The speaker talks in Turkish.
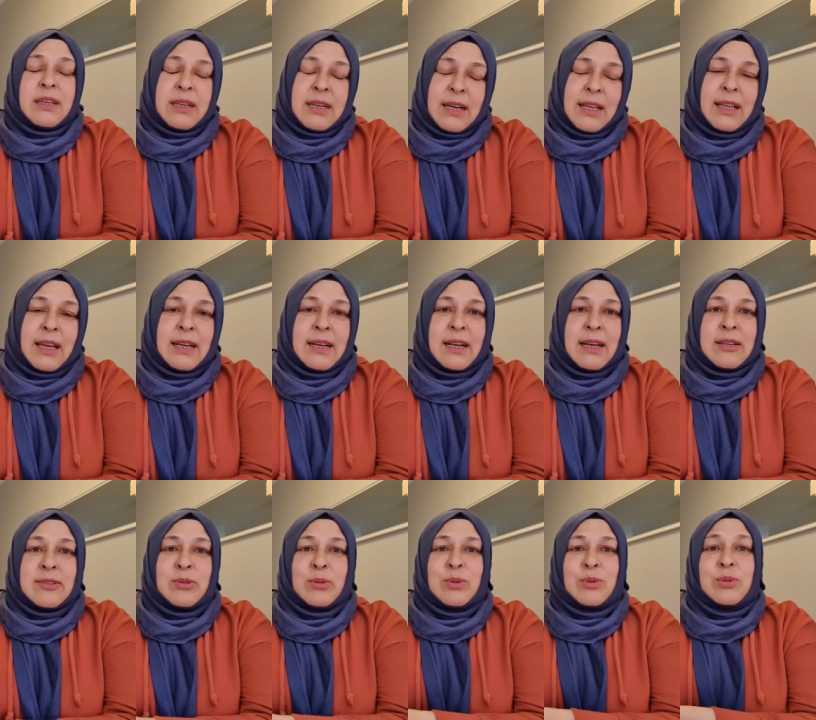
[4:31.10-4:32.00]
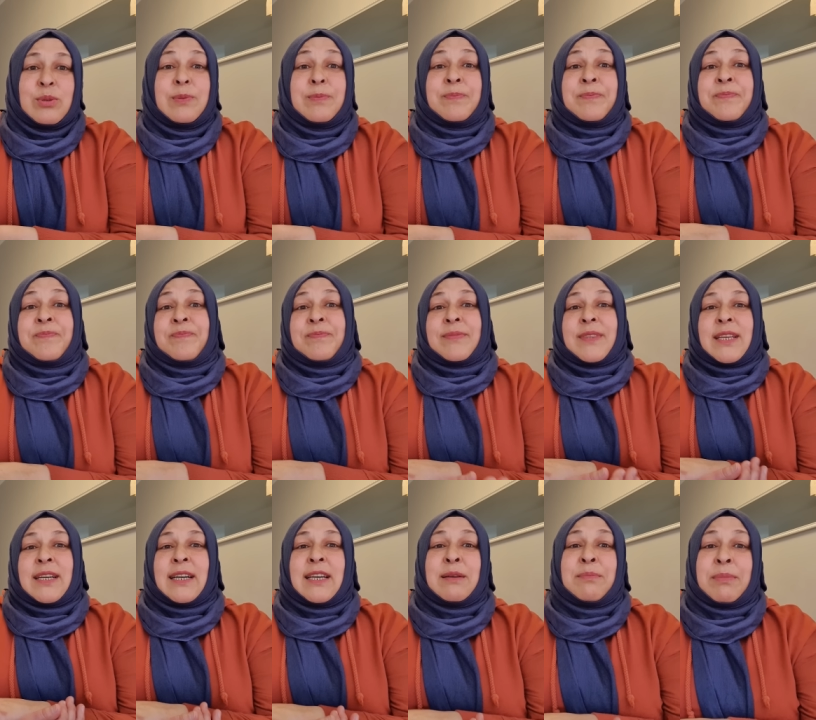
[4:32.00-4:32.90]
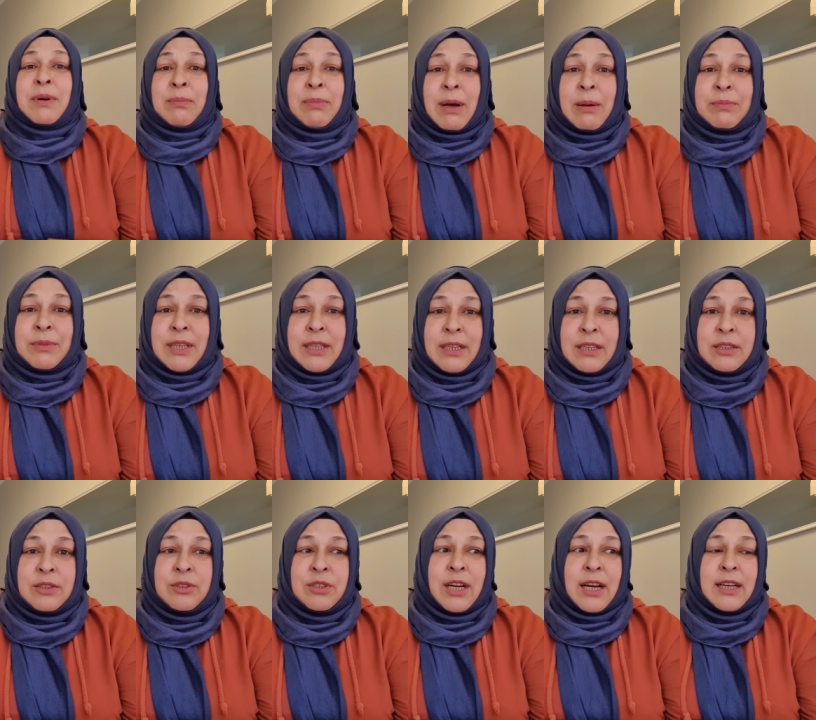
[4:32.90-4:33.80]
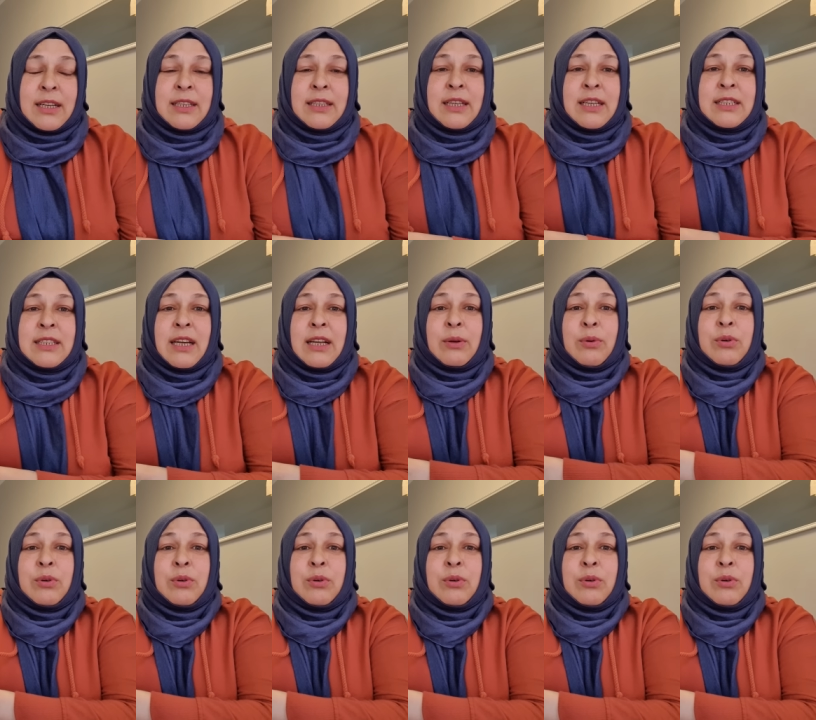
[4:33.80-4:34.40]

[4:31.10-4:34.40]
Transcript: Allah razı olsun. Kayınbabam da getiriyor arkadaşlar.